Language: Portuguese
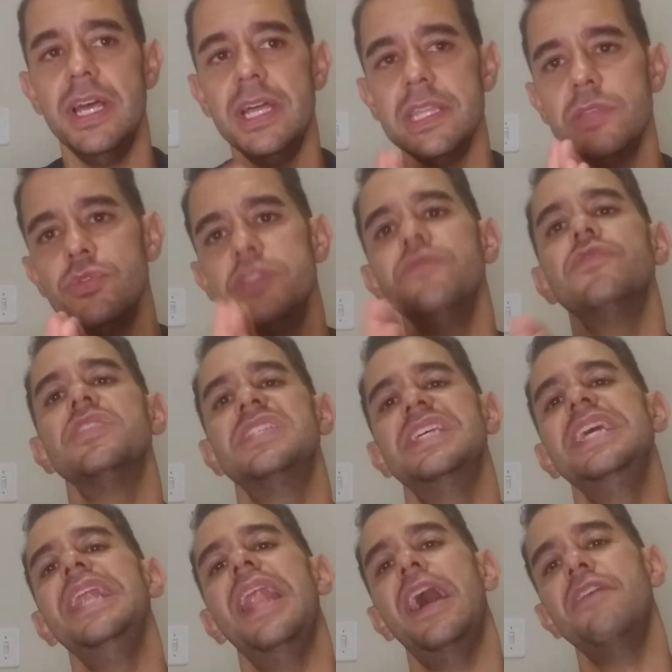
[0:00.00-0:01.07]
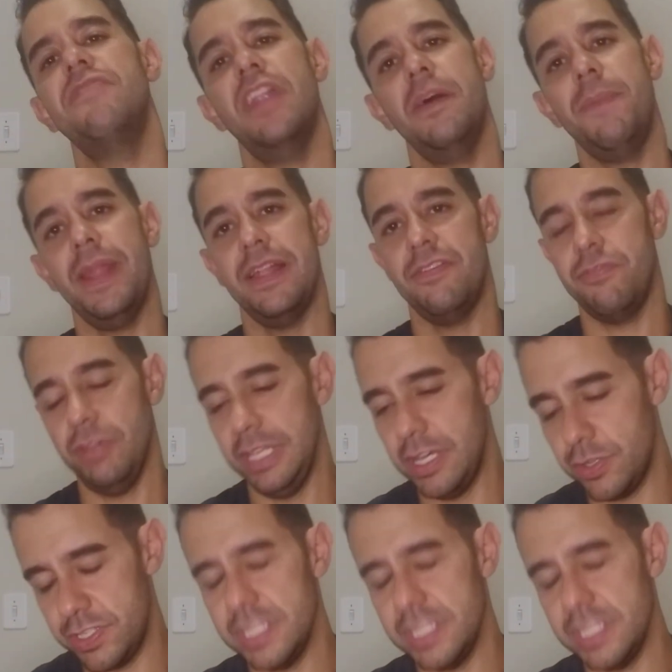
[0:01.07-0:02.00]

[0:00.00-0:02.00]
Então, se você ir lá e falar para ela, fulano,